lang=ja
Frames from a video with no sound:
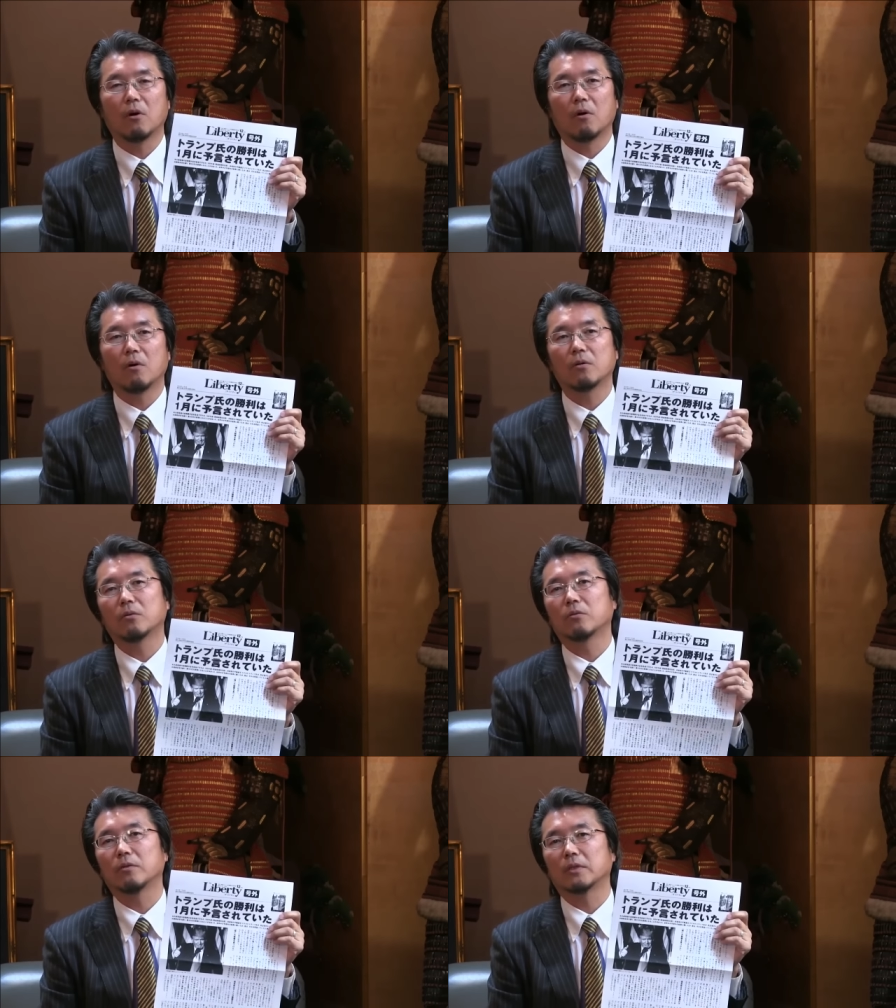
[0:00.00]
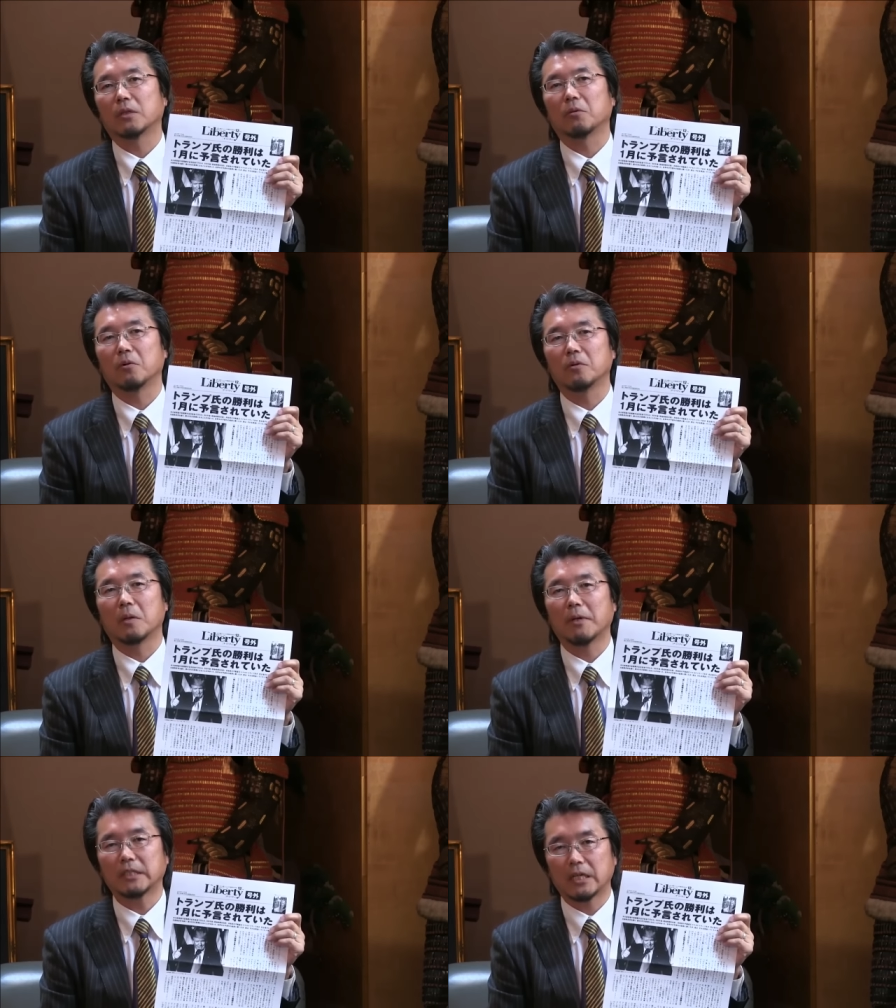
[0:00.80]
こういうことを言ったというのは、
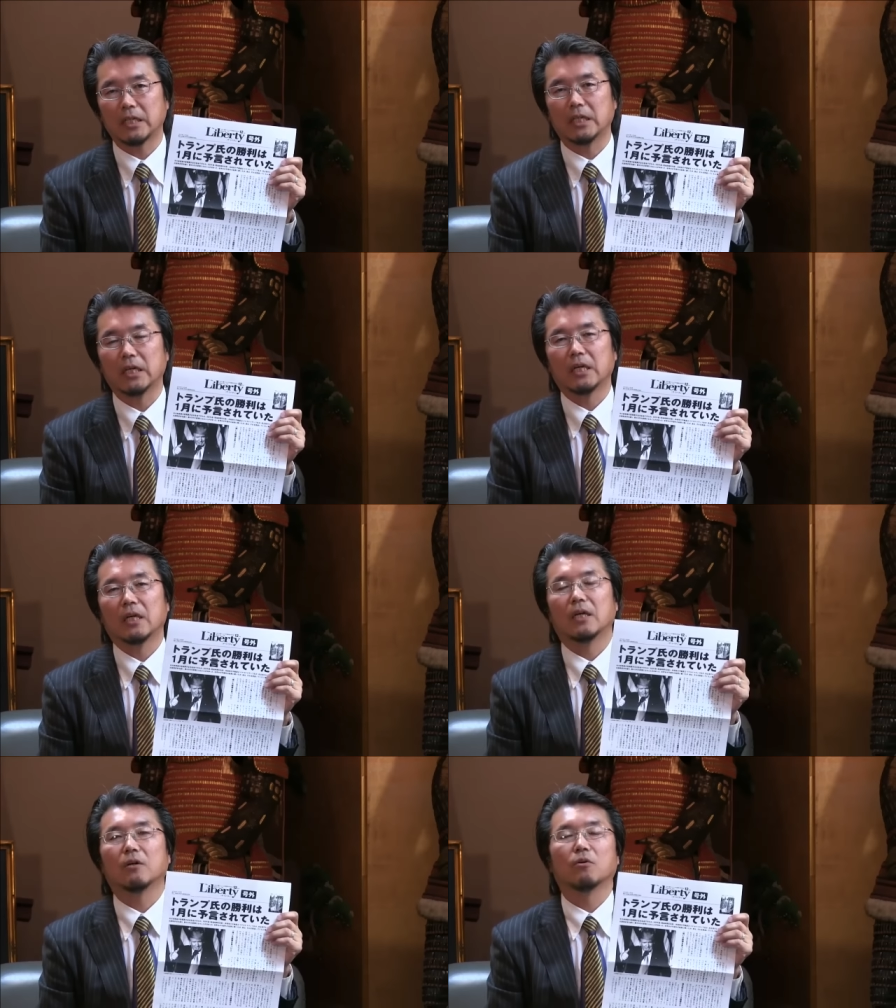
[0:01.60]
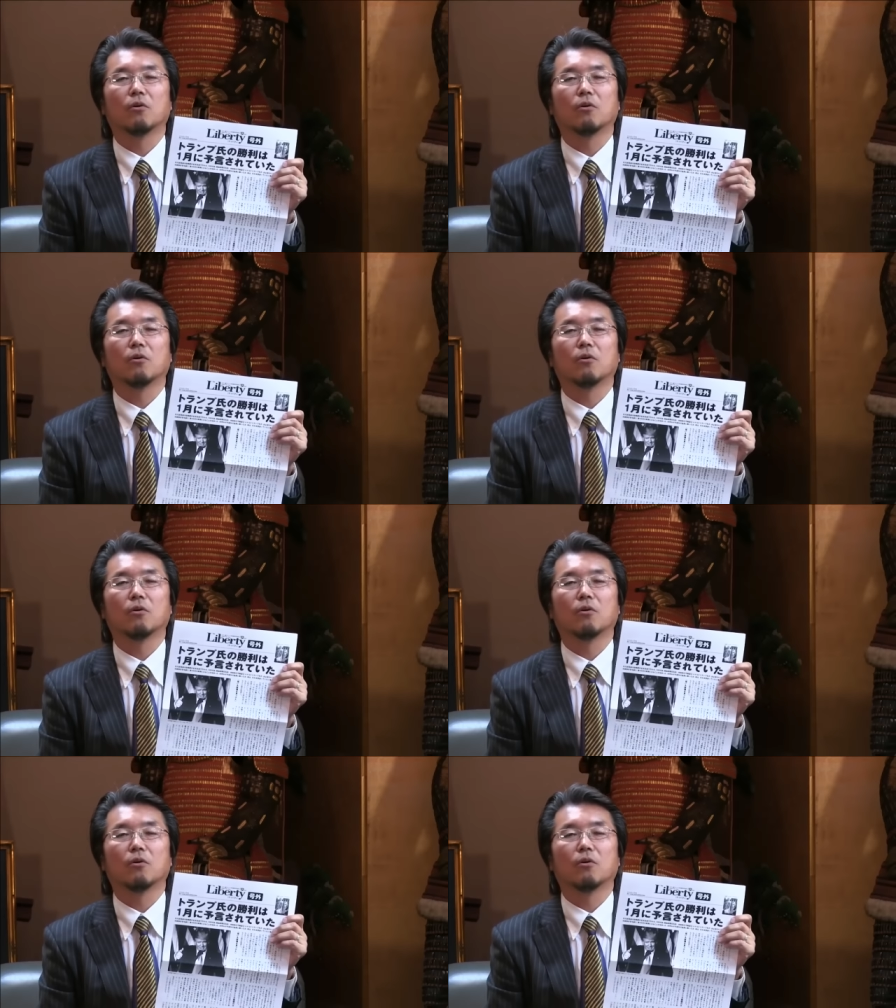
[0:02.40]
まさにこ